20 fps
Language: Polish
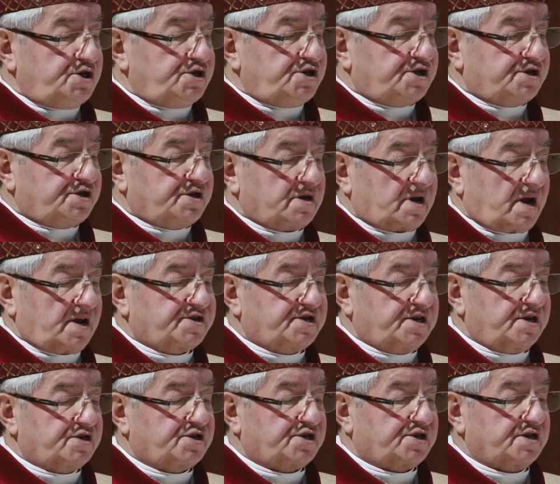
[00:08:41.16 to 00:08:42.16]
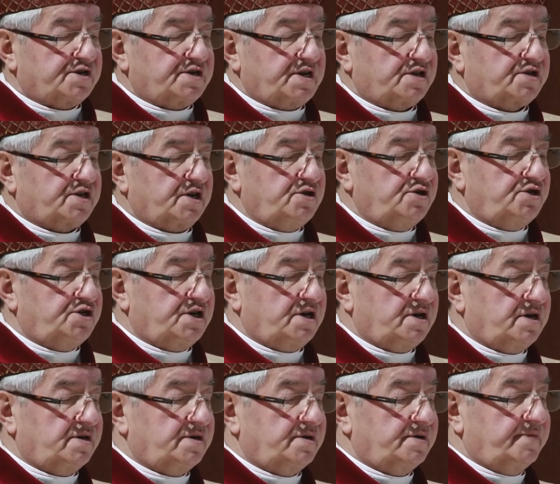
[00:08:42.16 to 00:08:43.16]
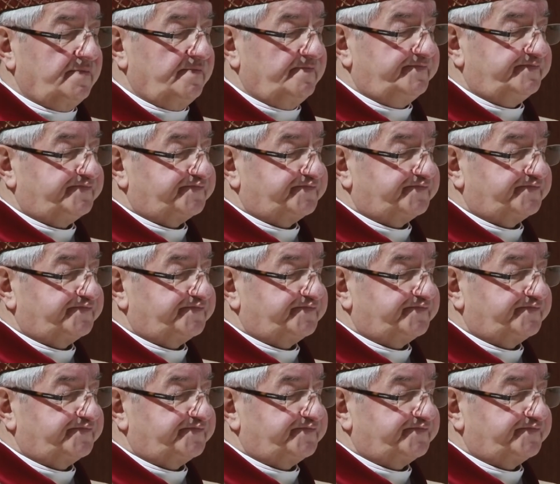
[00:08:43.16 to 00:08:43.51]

dziś raz jeszcze za ten dzień